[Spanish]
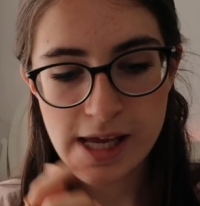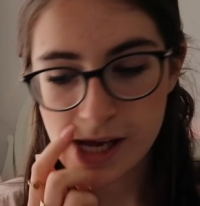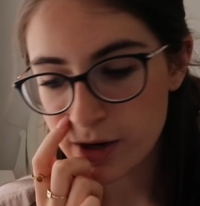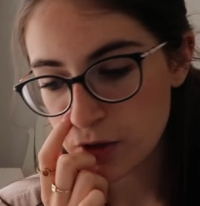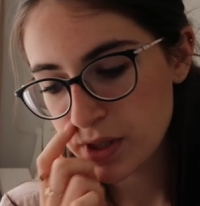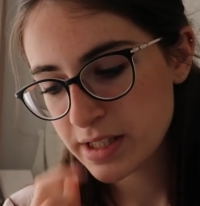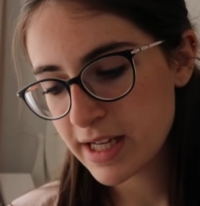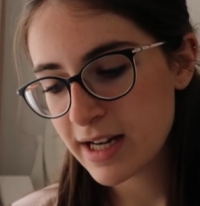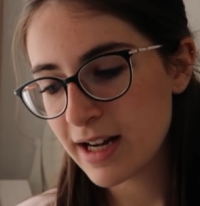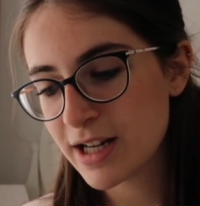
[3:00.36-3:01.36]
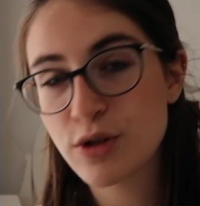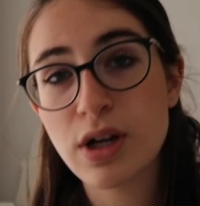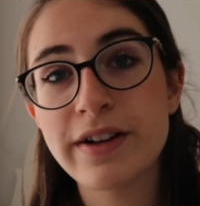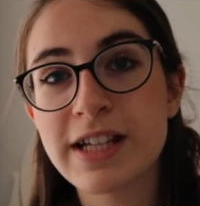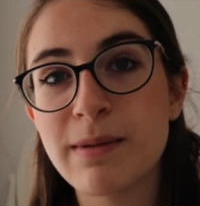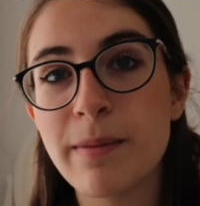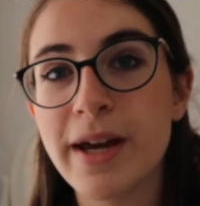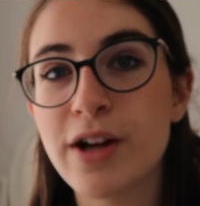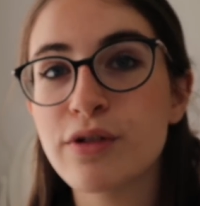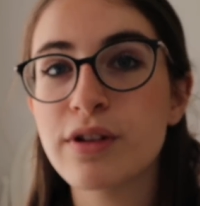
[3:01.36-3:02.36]
Y ahora os voy a enseñar las dos gafas que me
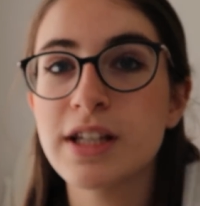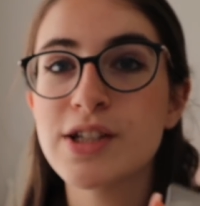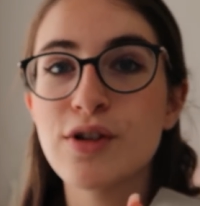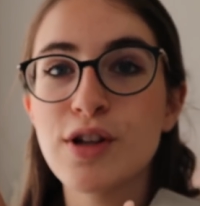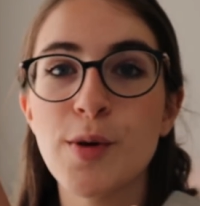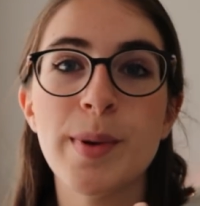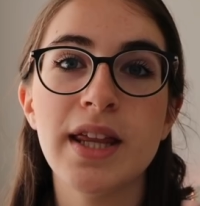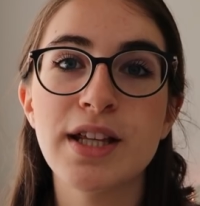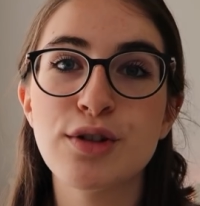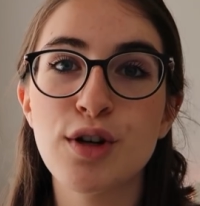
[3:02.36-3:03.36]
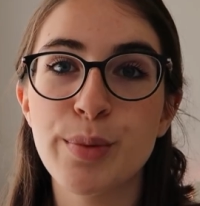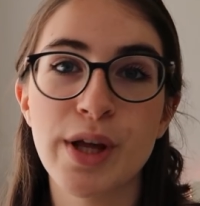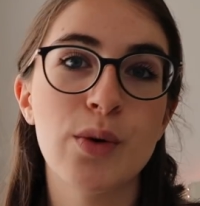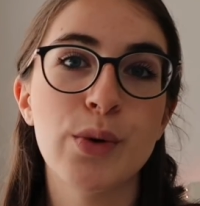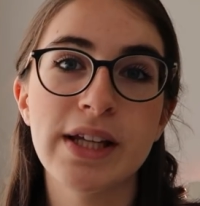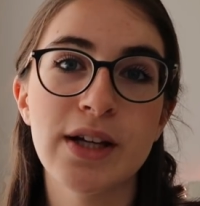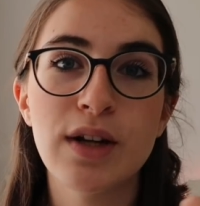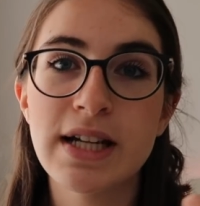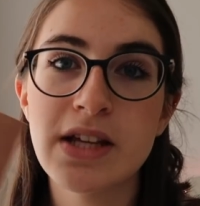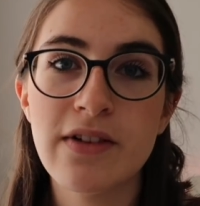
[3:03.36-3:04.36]
enviaron de sol. Yo pedí de sol porque como ya
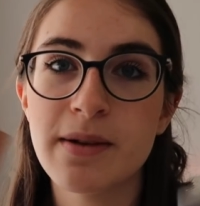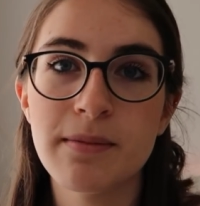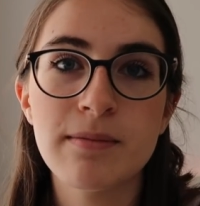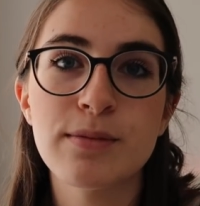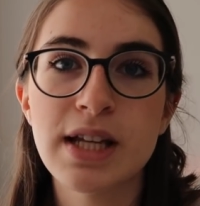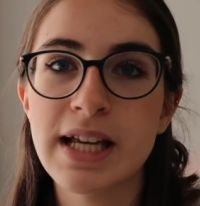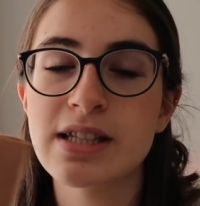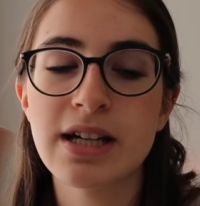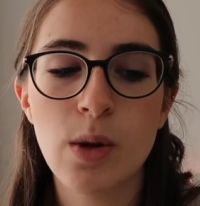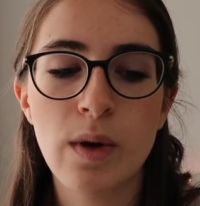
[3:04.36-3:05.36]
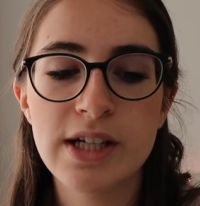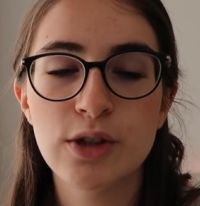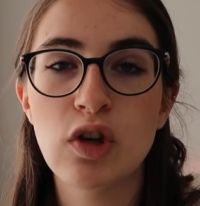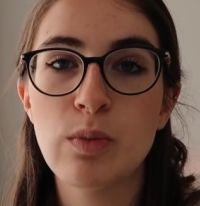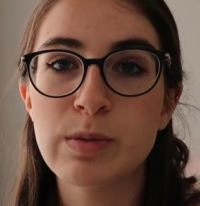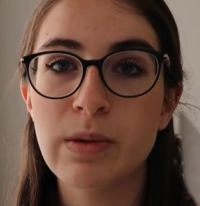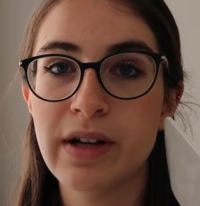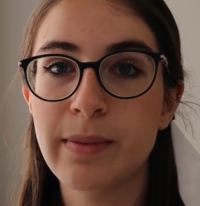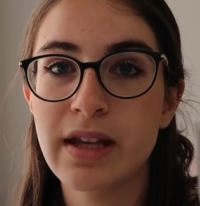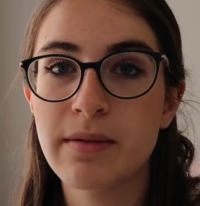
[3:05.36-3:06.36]
tengo las de ver, pues que ya están grabadas y todo, pues
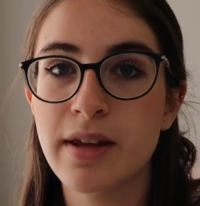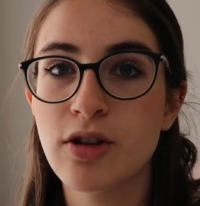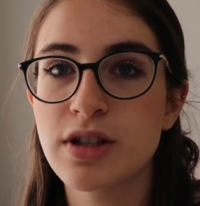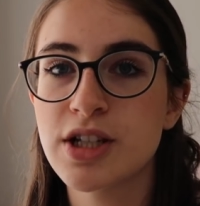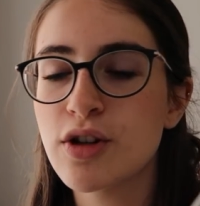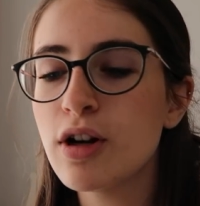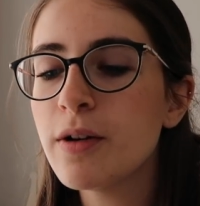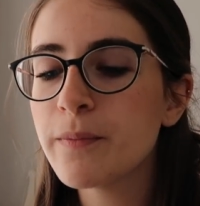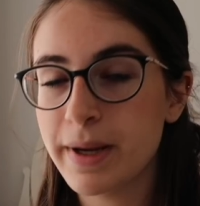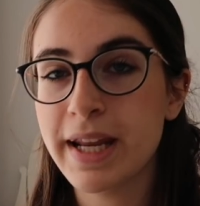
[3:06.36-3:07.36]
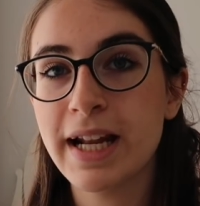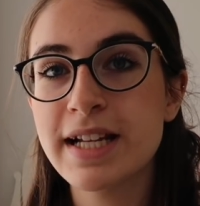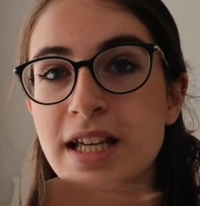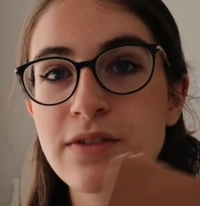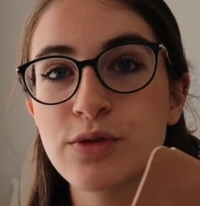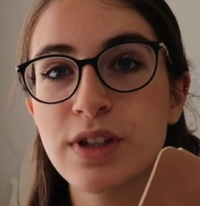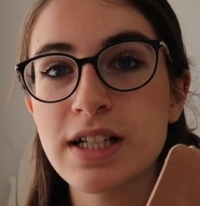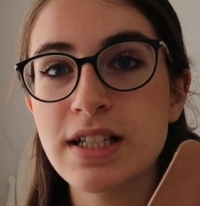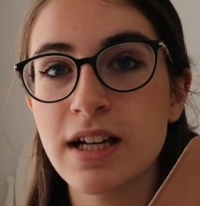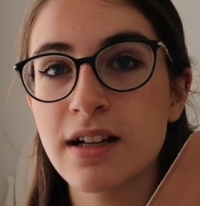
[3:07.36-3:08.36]
preferí pedirme dos de sol. Venían estas
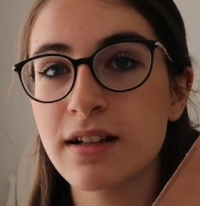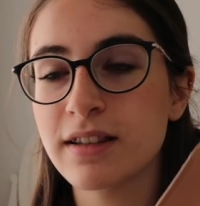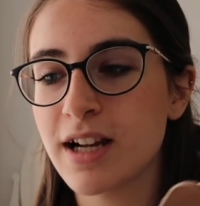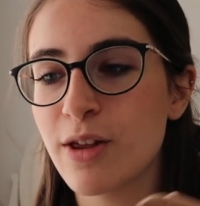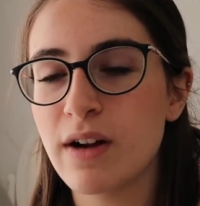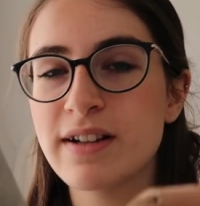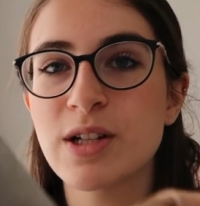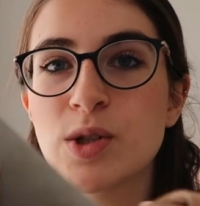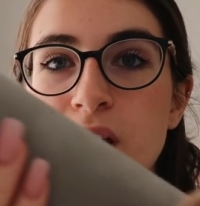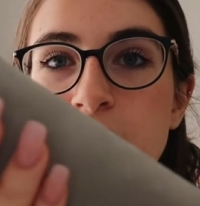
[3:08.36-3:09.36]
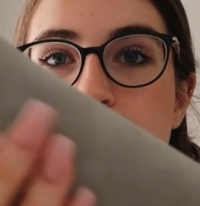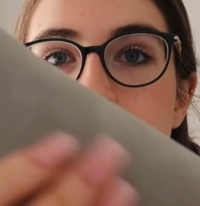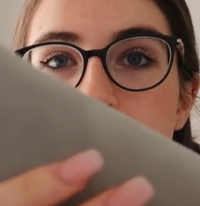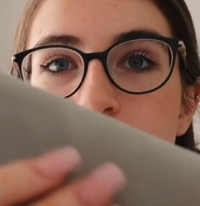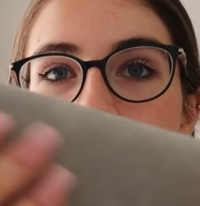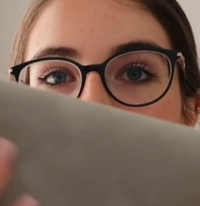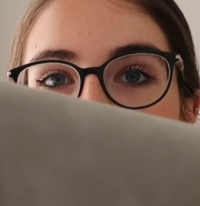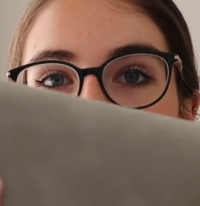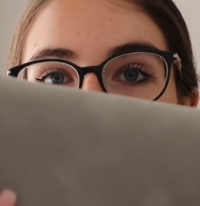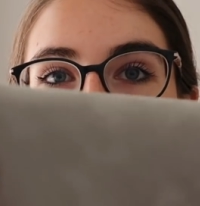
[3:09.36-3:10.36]
fundas tan, tan adorables, tan suavecitas y la verdad
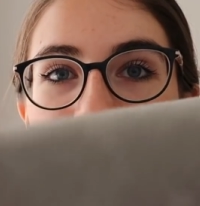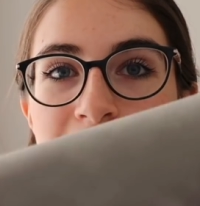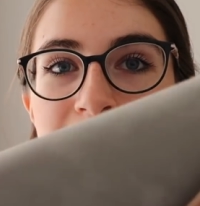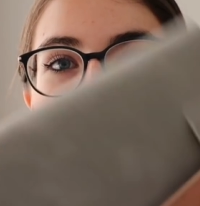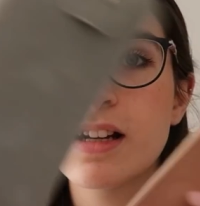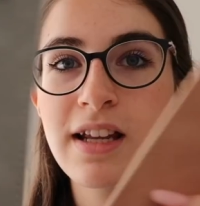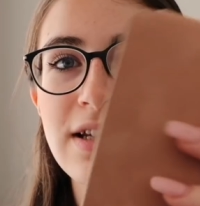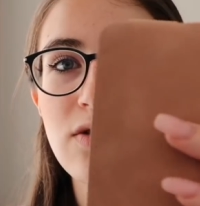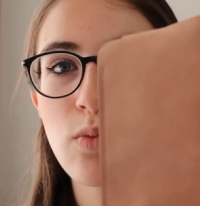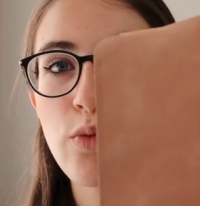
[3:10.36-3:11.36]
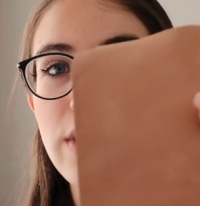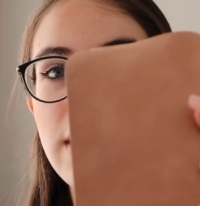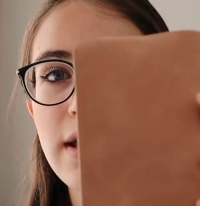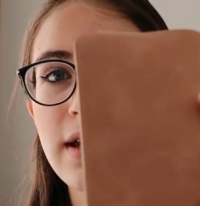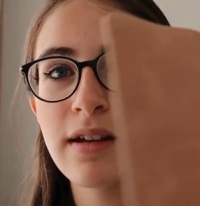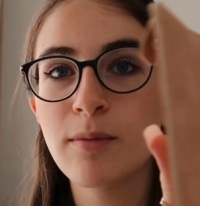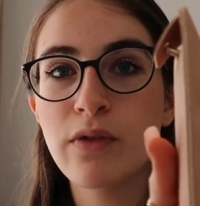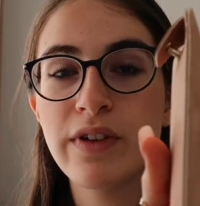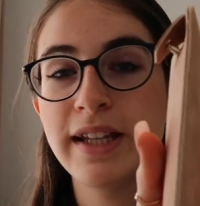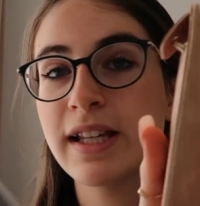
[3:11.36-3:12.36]
es que me encantan y son muy,
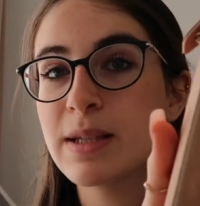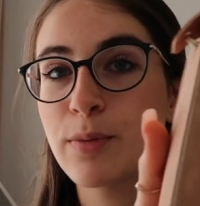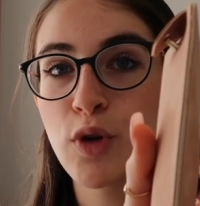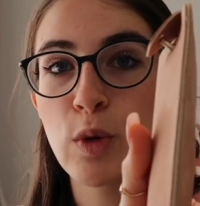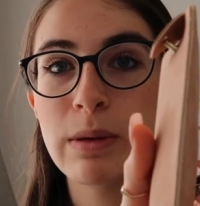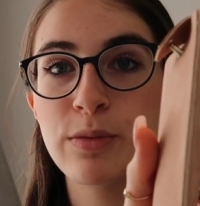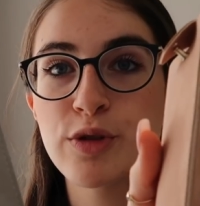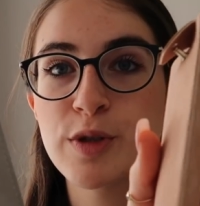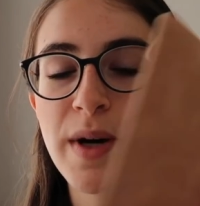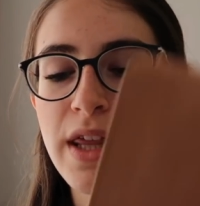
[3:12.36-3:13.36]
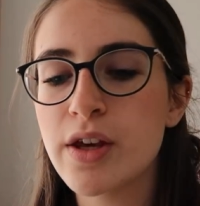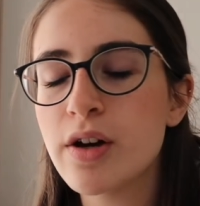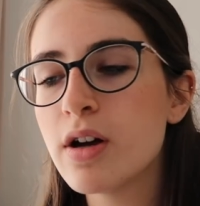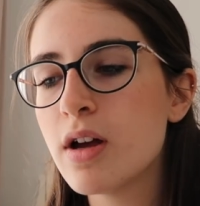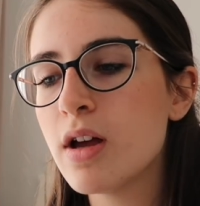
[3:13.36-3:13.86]
muy finitas, tipo no ocupan mucho espacio.